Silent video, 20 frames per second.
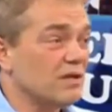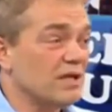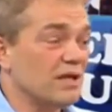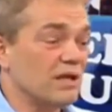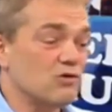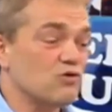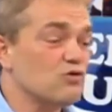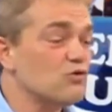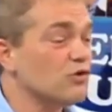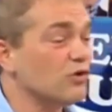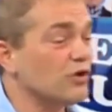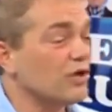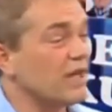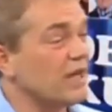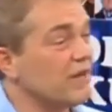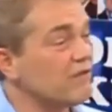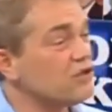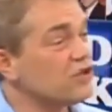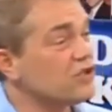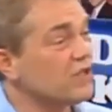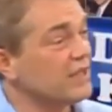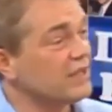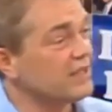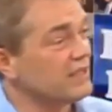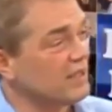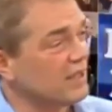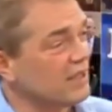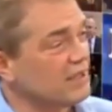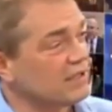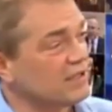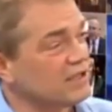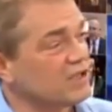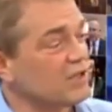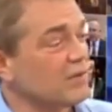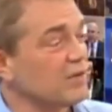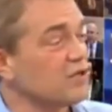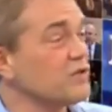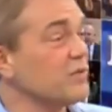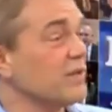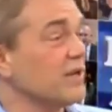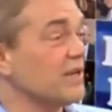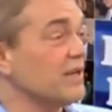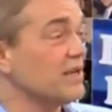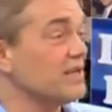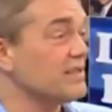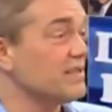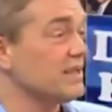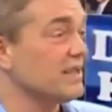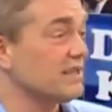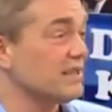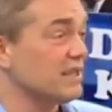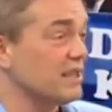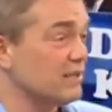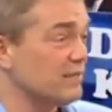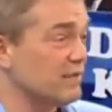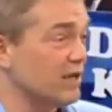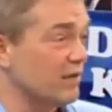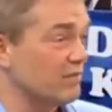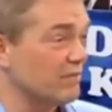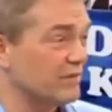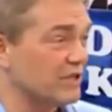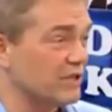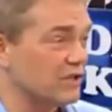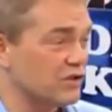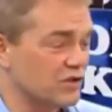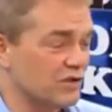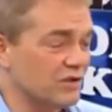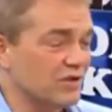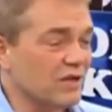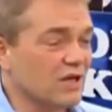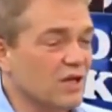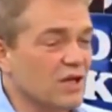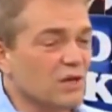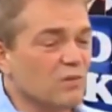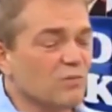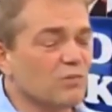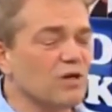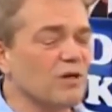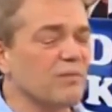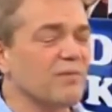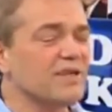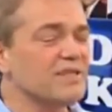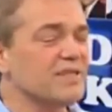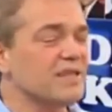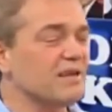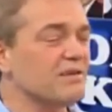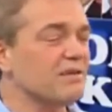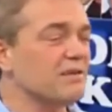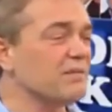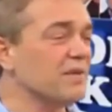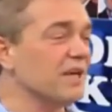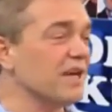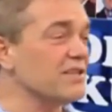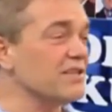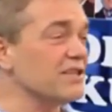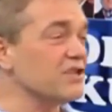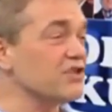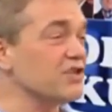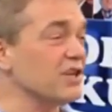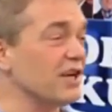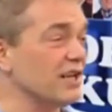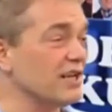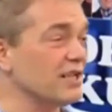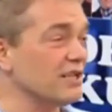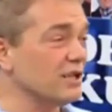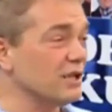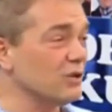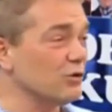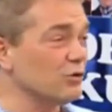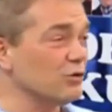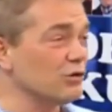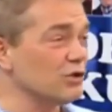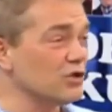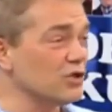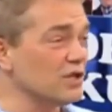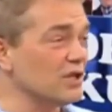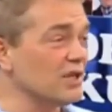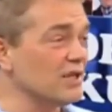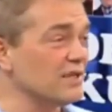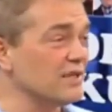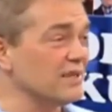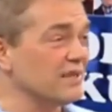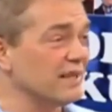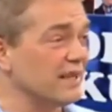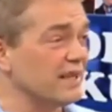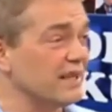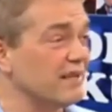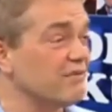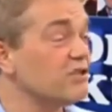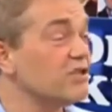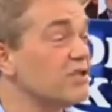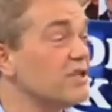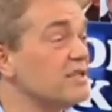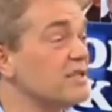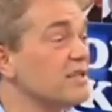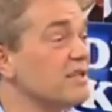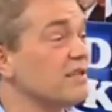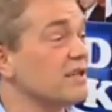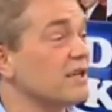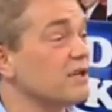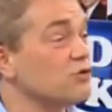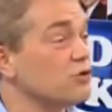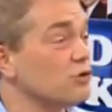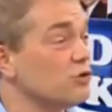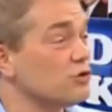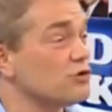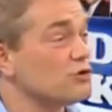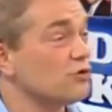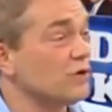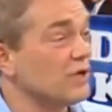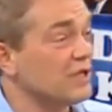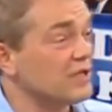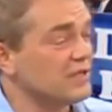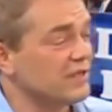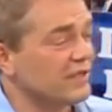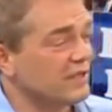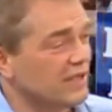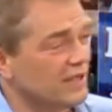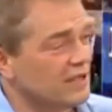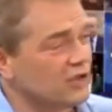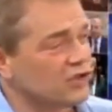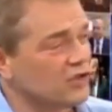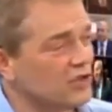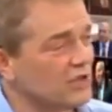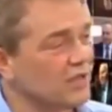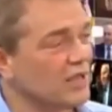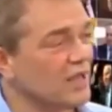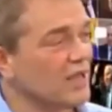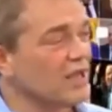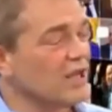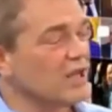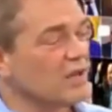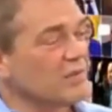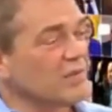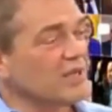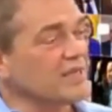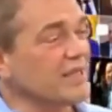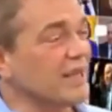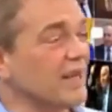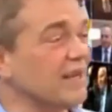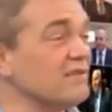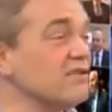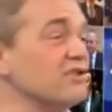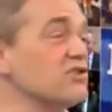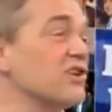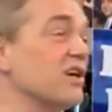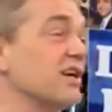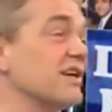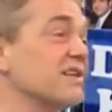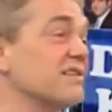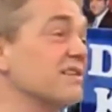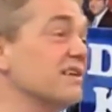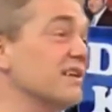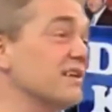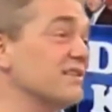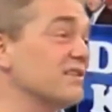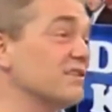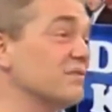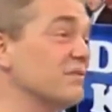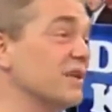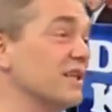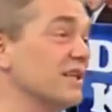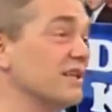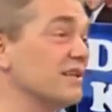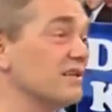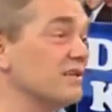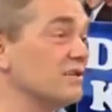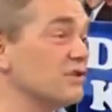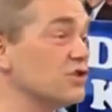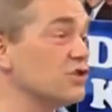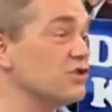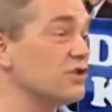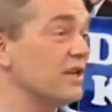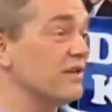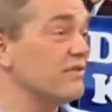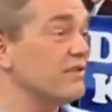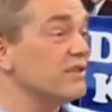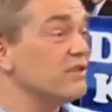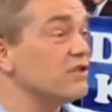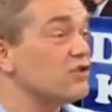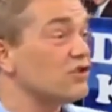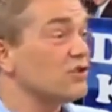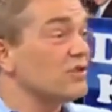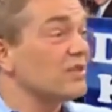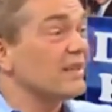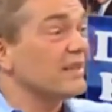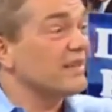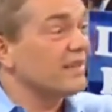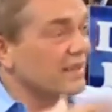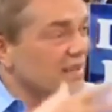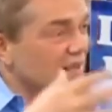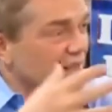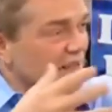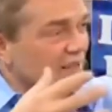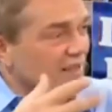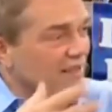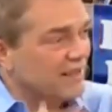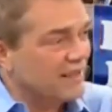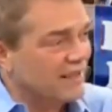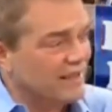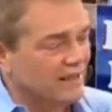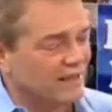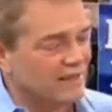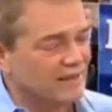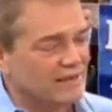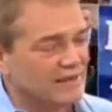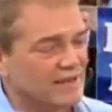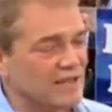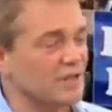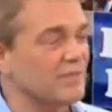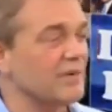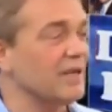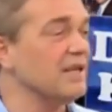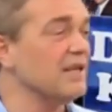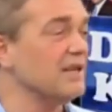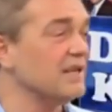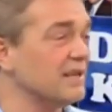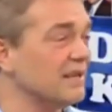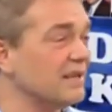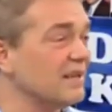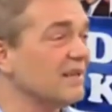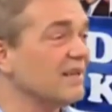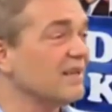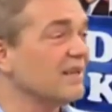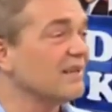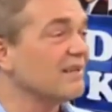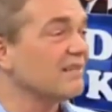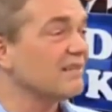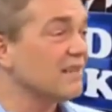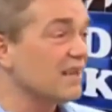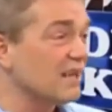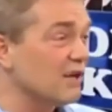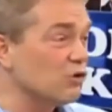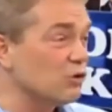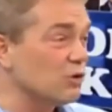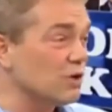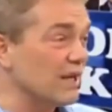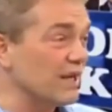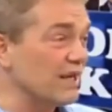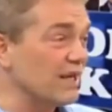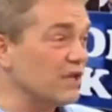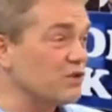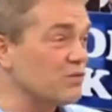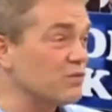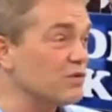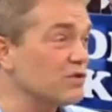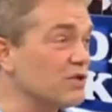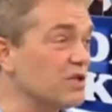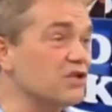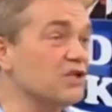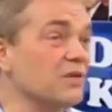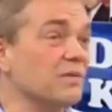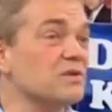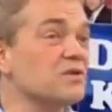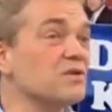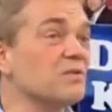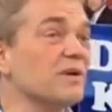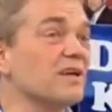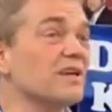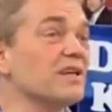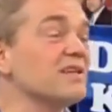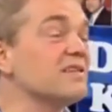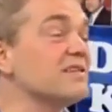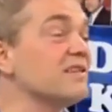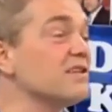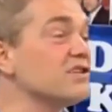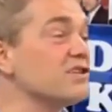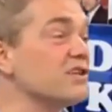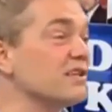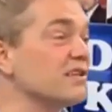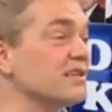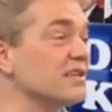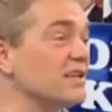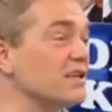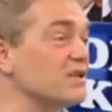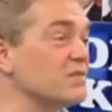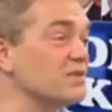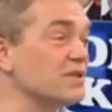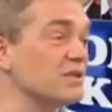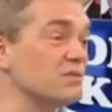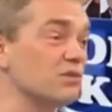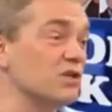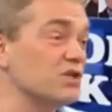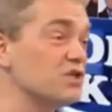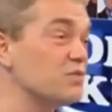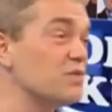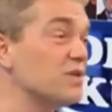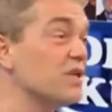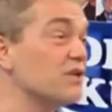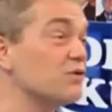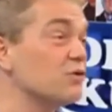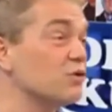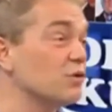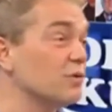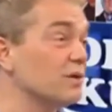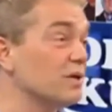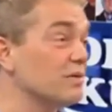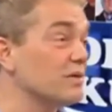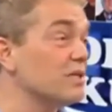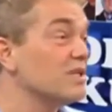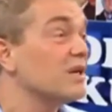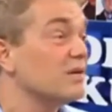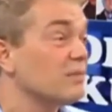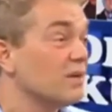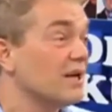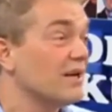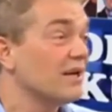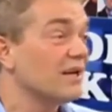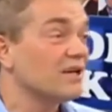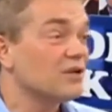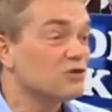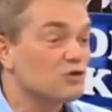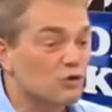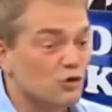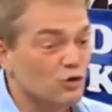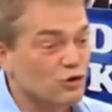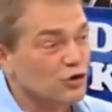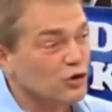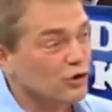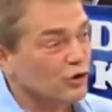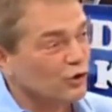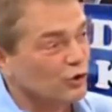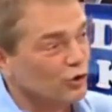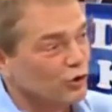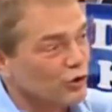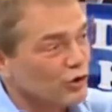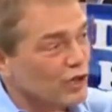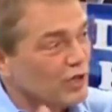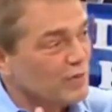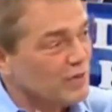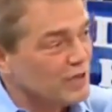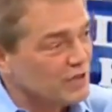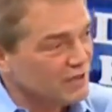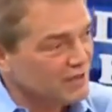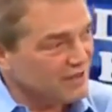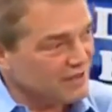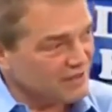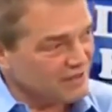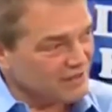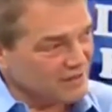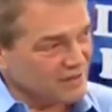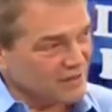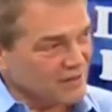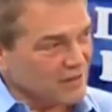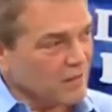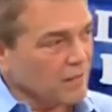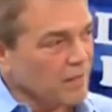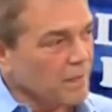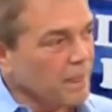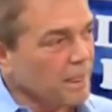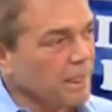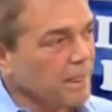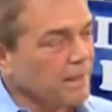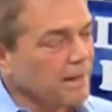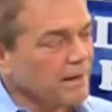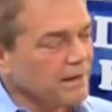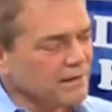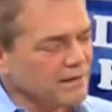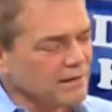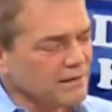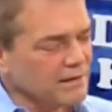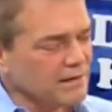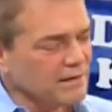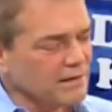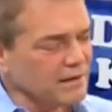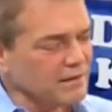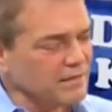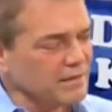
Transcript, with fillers: Niye? Çünkü ev işlerini artık çamaşır makinesiyle diyelim yaptığı için, buna benzer beyaz eşya aletleri olduğu için kadınlar ev işlerinden daha çok özgürleştikleri için mesela ticarete atılmaları, dış evin dışındaki alanlara girmeleri daha kolaylaşmışlar. Çamaşır makinesini icat eden kimsenin buna hiçbir niyeti olmayabilir ama sonuçta o öyle Amacının bir... dışına sapma mı